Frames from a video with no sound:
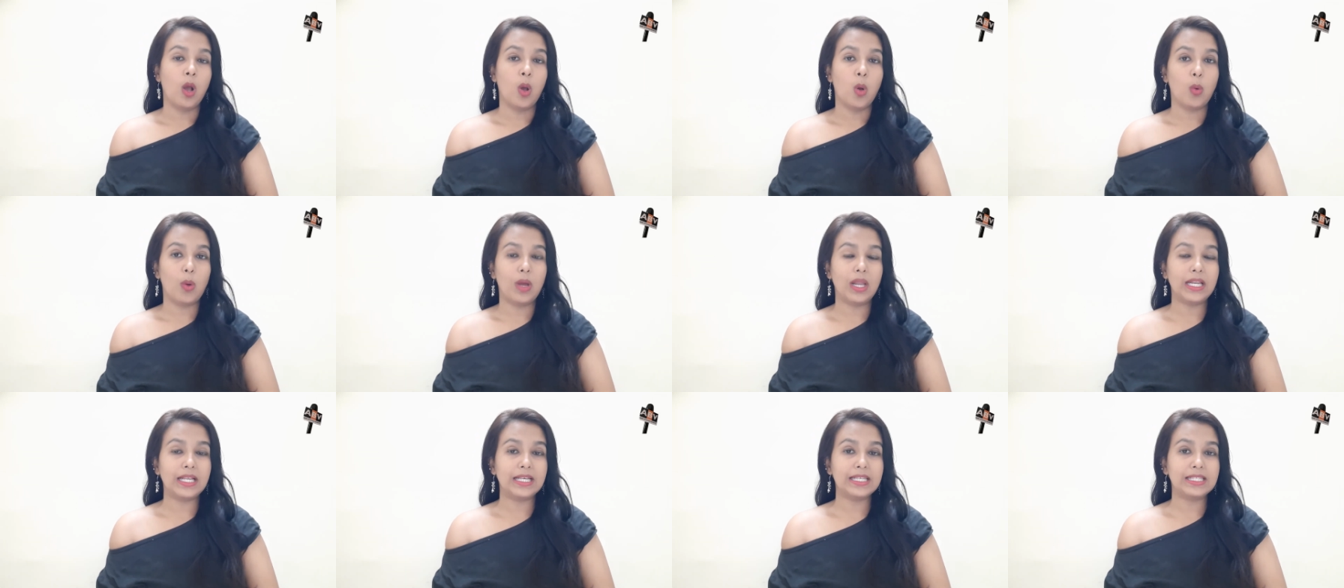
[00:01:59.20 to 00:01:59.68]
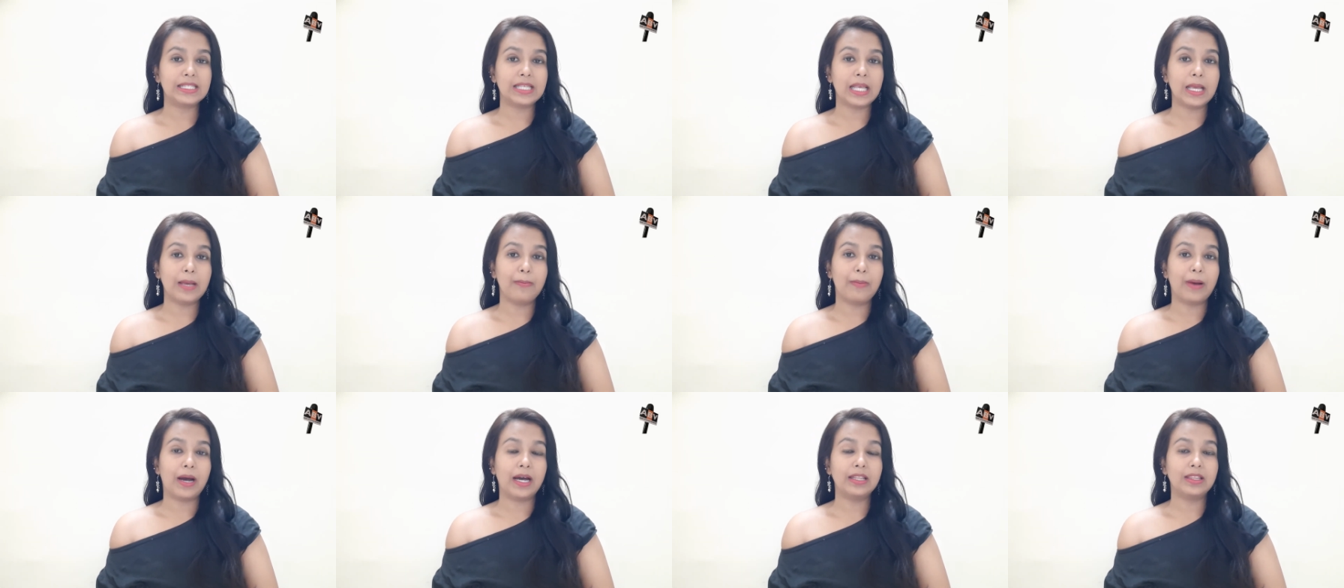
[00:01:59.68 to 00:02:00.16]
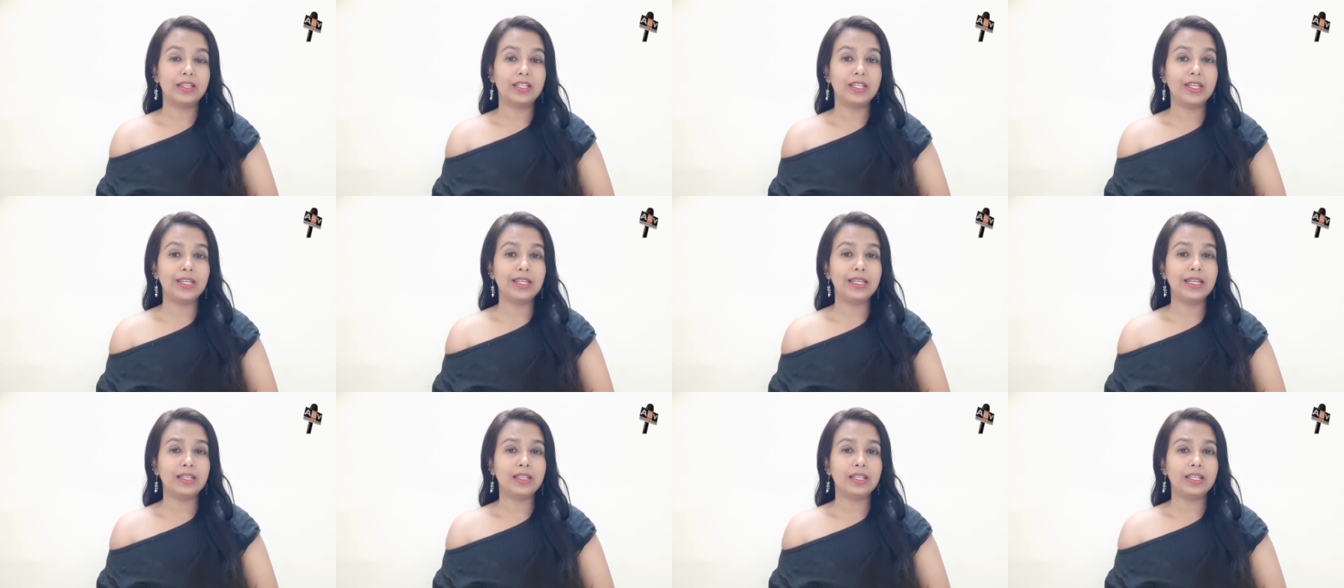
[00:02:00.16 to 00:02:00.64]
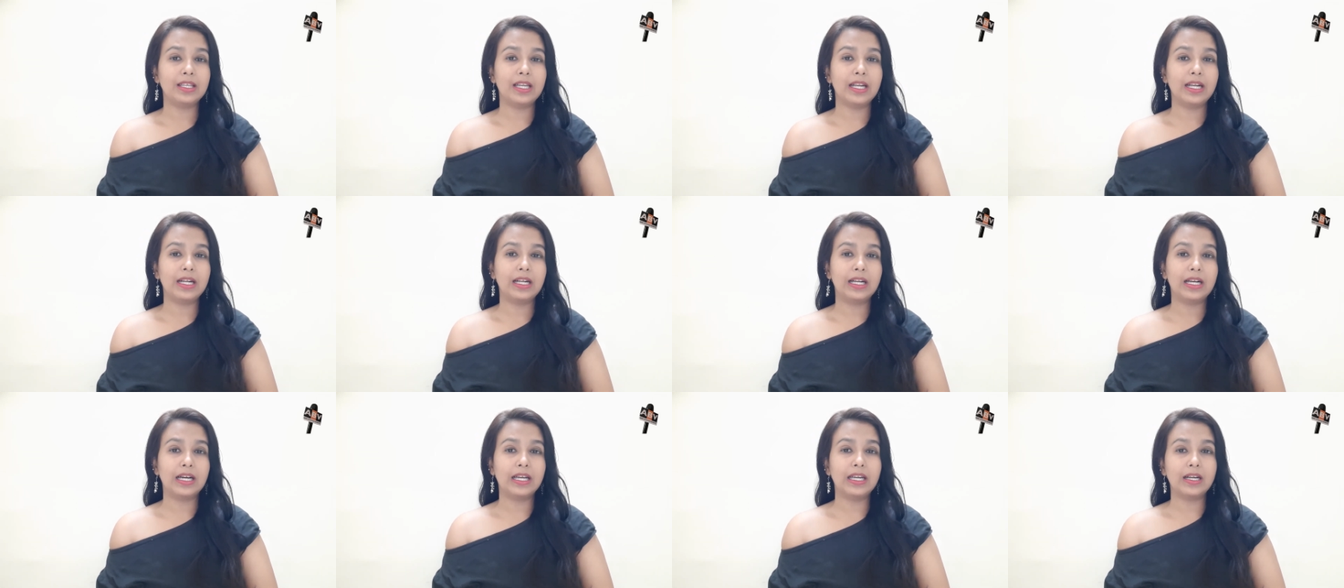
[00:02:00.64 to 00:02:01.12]
वेल इसके बाद धीरे धीरे
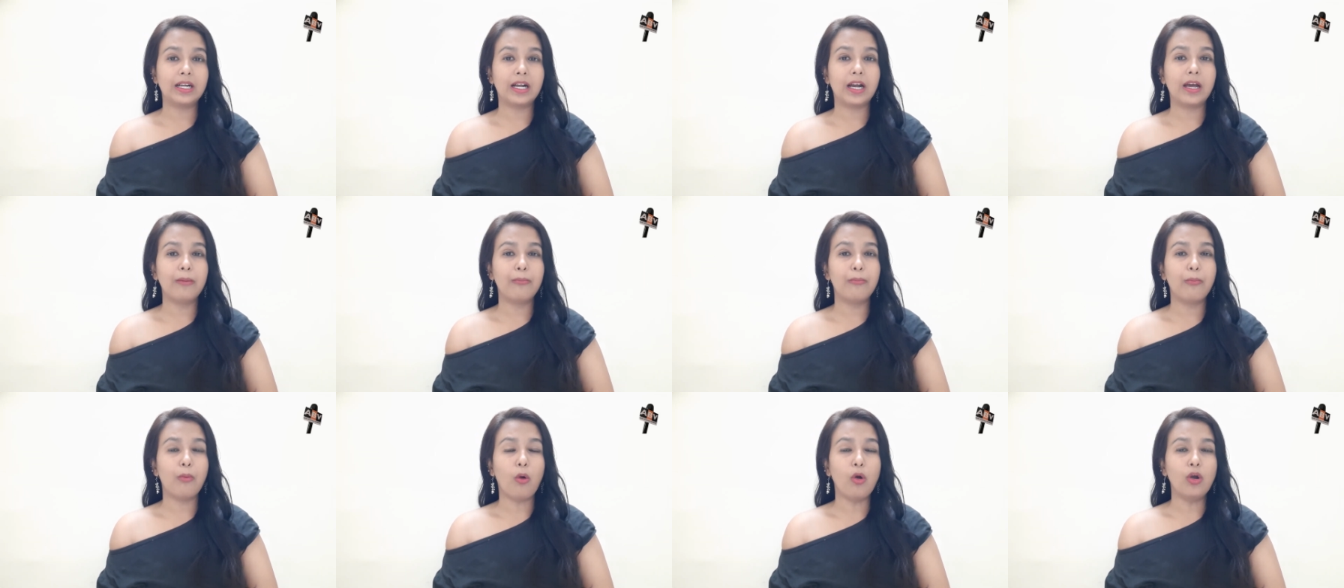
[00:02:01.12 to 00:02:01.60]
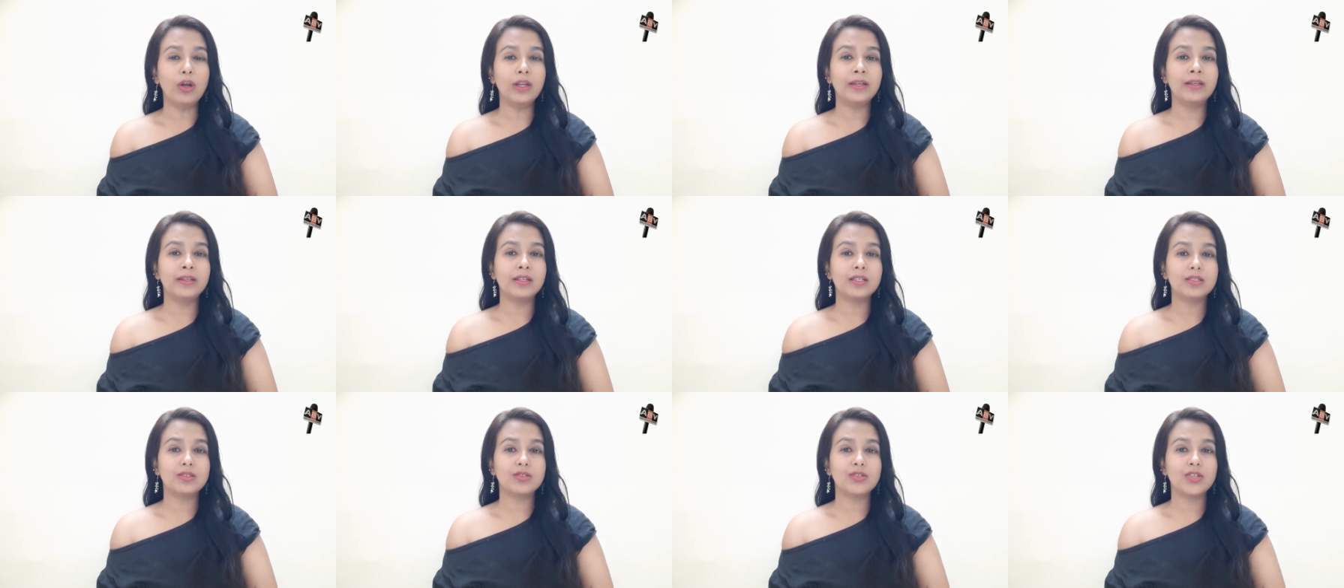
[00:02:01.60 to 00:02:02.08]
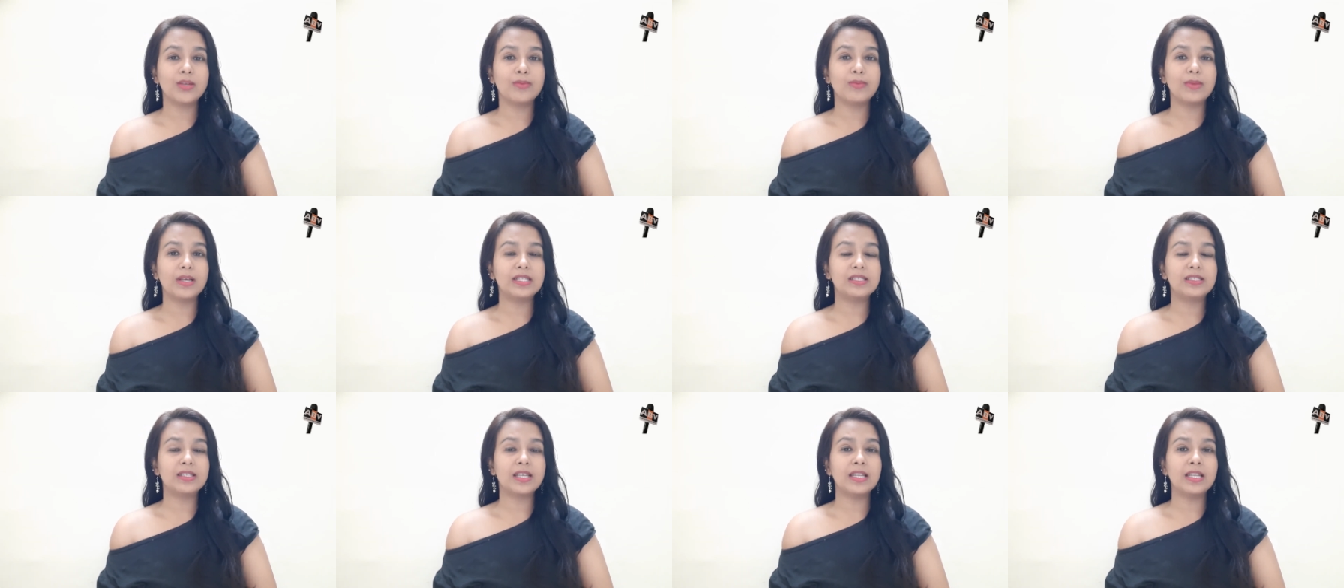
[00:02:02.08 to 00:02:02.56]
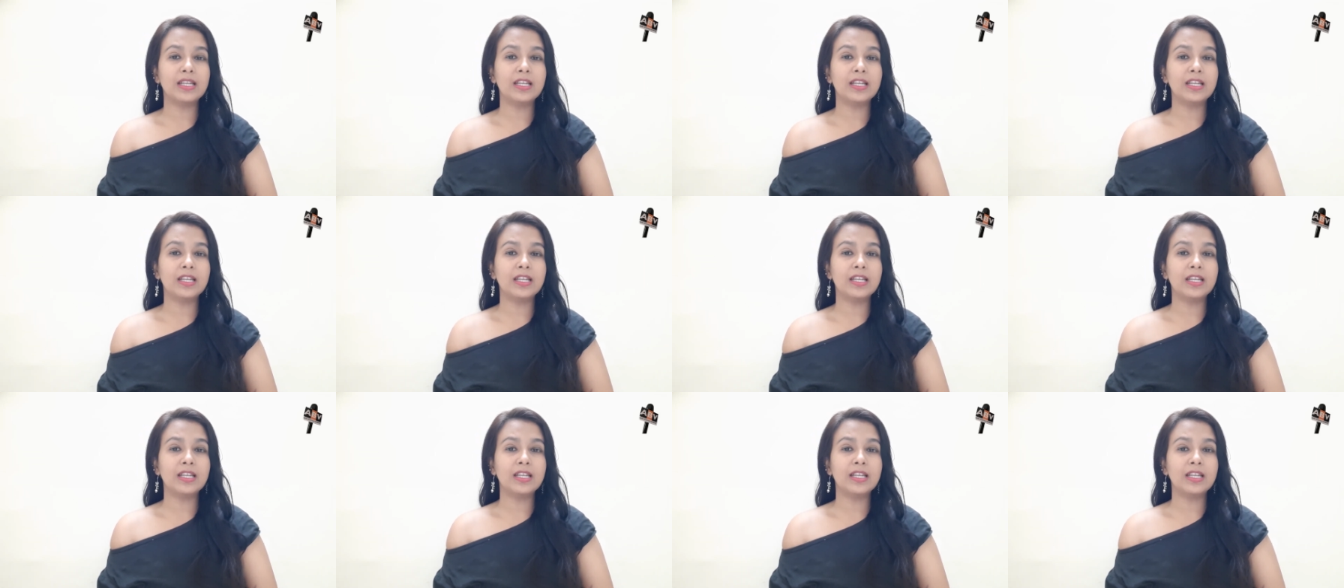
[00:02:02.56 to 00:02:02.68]
कर कर बोल्ड इंडस्ट्री में सनी